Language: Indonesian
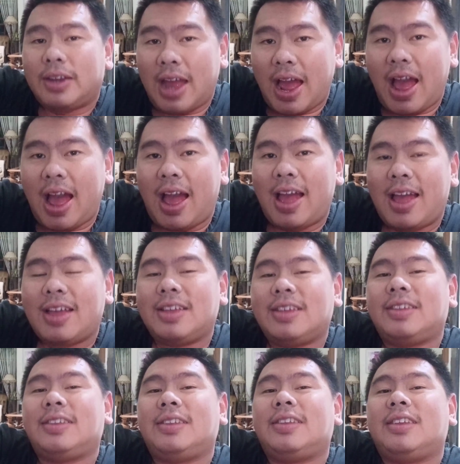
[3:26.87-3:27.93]
Nah,
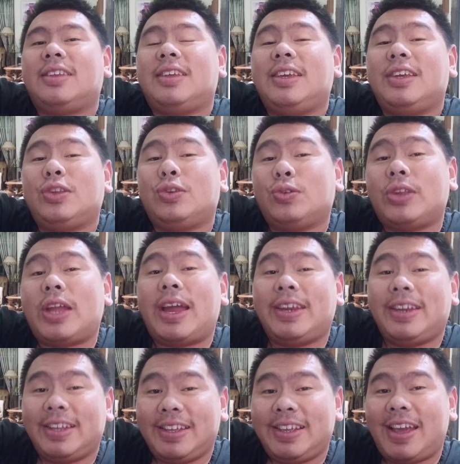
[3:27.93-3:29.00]
itu
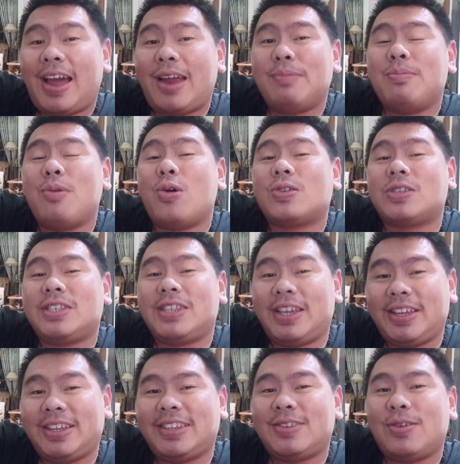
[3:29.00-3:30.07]
tadi
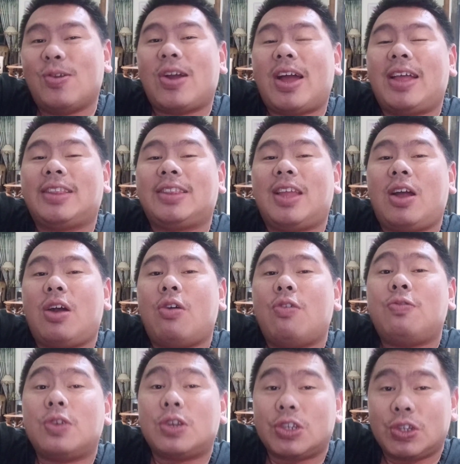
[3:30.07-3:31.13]
unboxing sulcata
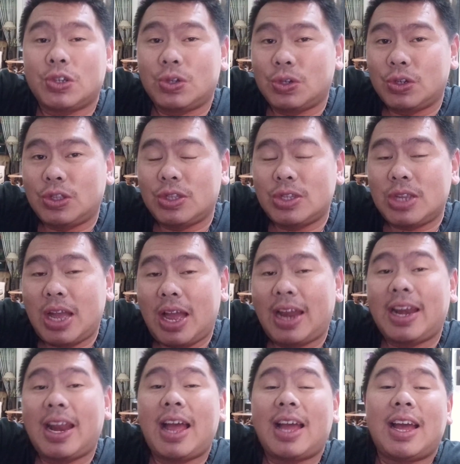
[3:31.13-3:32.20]
overscoot
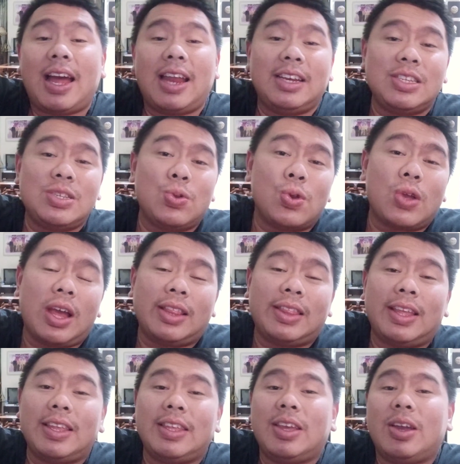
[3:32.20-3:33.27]
anakan
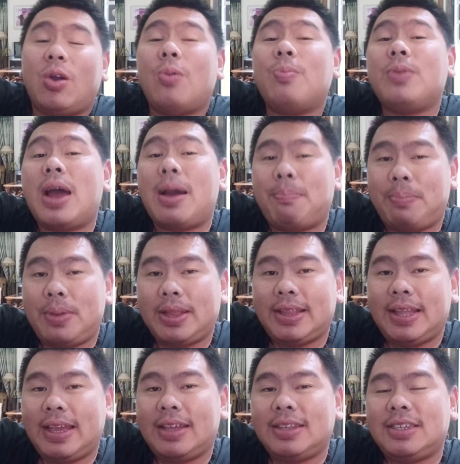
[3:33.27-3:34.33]
sulcatanya Om David
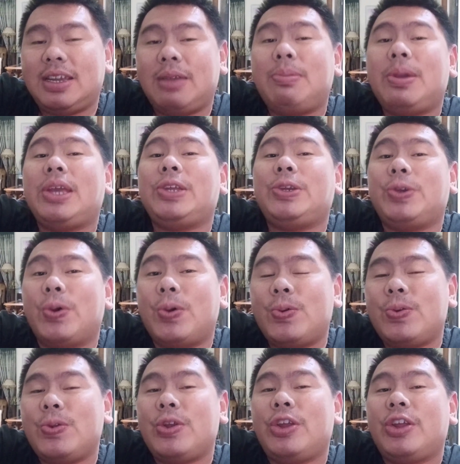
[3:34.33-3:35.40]
ya, CB Indo
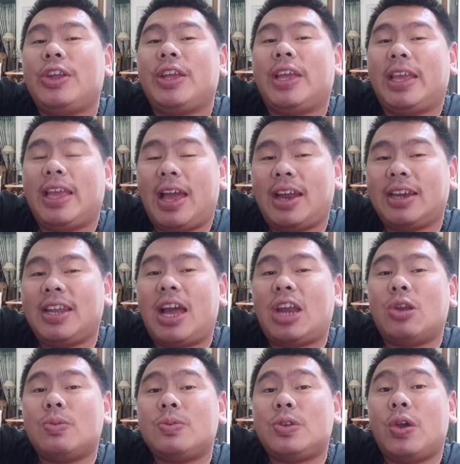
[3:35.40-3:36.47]
yang
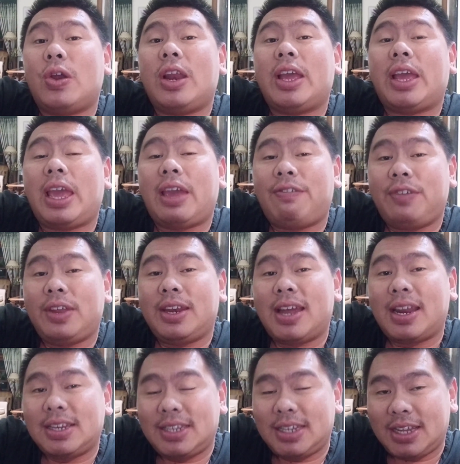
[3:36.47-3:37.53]
diadopsi oleh Kevin
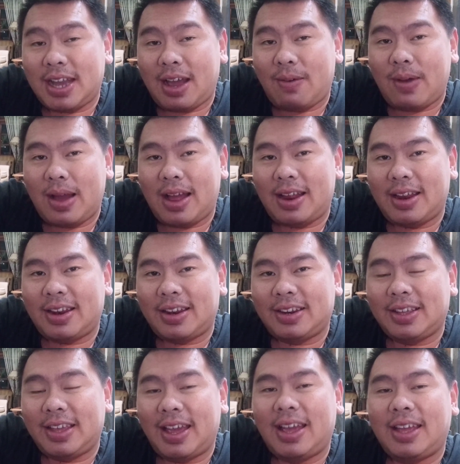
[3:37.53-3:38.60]
dari Singkawang.
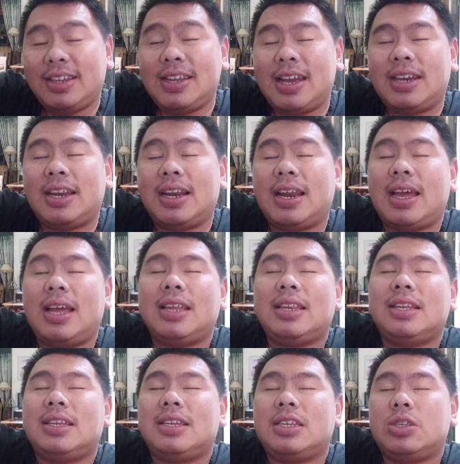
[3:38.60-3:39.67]
Ya, ini adalah
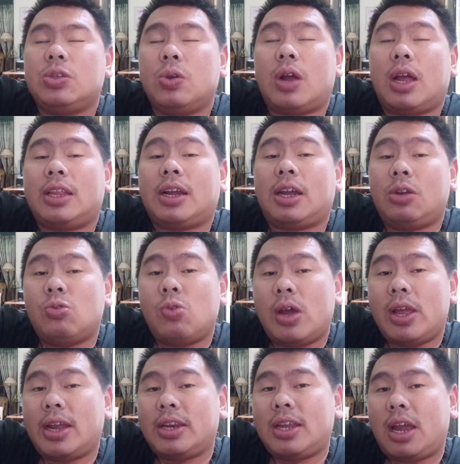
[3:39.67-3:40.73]
sulcata kedua
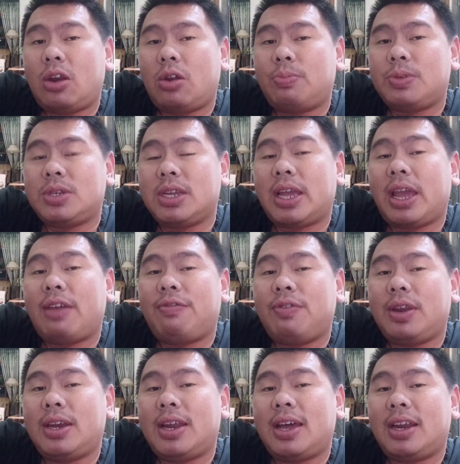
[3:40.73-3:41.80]
yang diadopsi
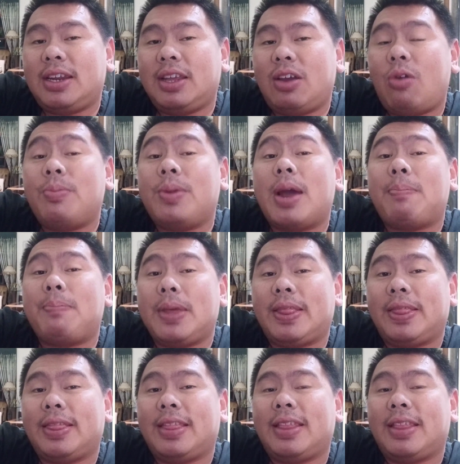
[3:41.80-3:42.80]
Kevin dari Om David.